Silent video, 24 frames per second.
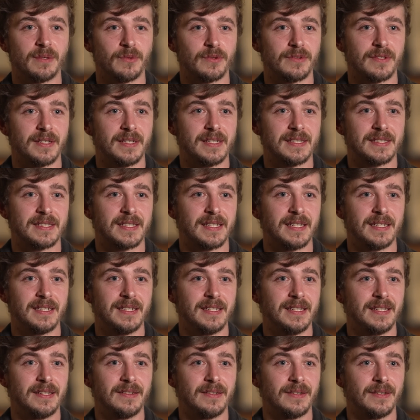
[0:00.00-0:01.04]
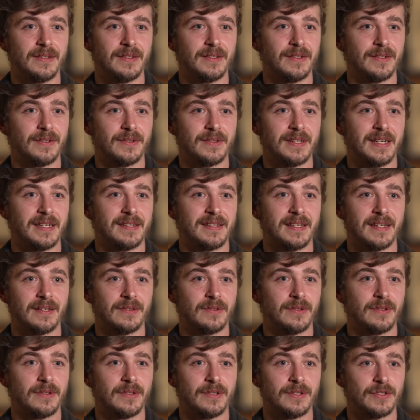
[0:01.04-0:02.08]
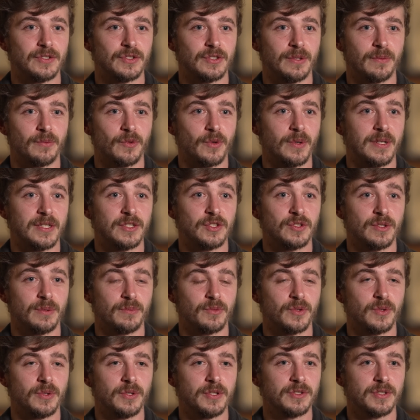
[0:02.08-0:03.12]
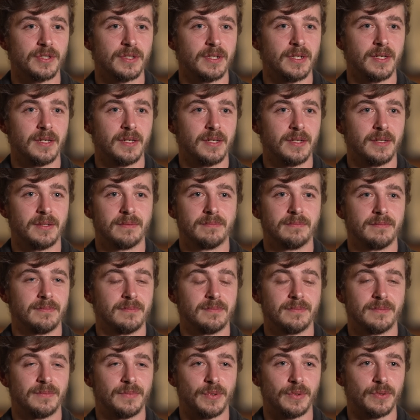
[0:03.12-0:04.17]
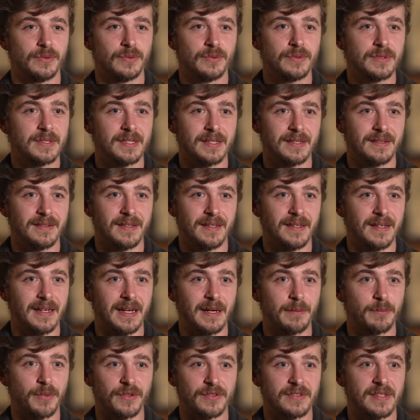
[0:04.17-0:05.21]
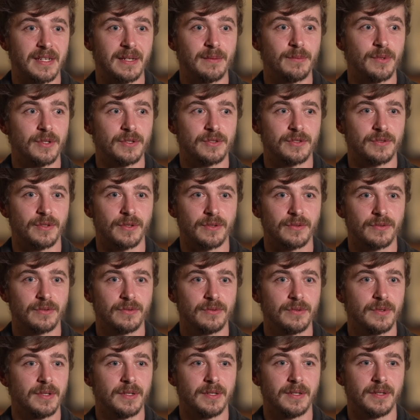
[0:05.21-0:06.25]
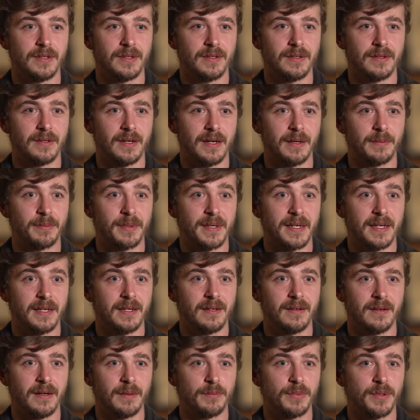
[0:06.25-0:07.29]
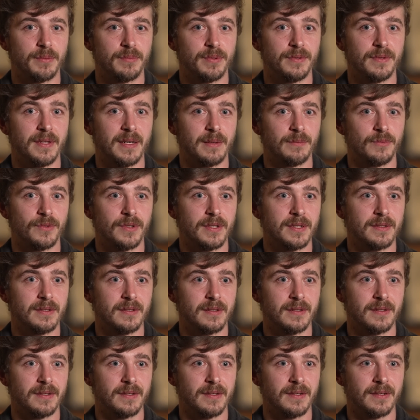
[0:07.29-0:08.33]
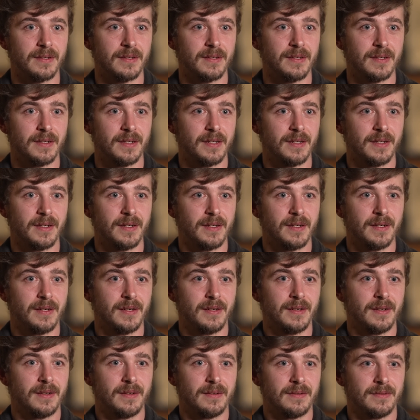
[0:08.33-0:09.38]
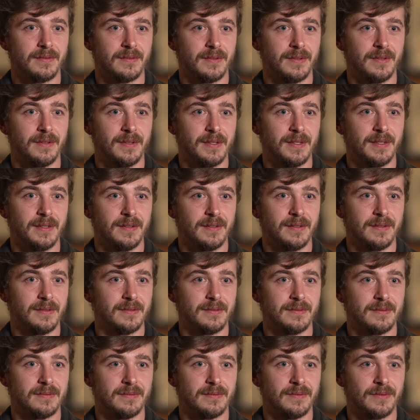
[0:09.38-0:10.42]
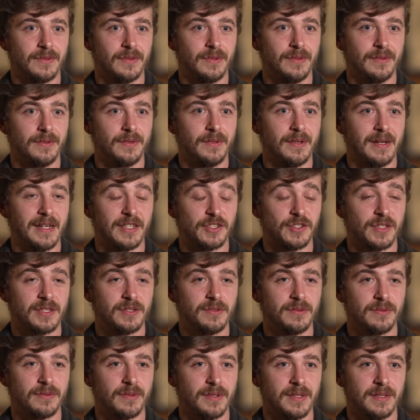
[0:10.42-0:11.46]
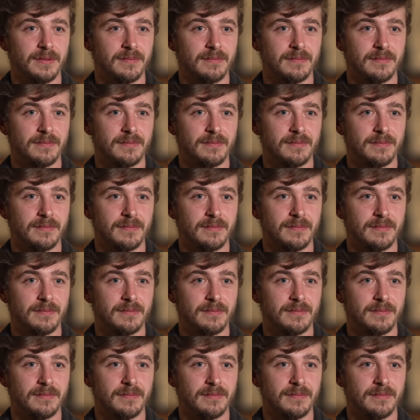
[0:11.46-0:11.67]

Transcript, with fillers: monter l'escalier euh, en alternant euh, jambe droite, jambe gauche. Pour nous, c'était impensable, surtout euh, après un peu plus d'un mois de, de l'injection. quoi.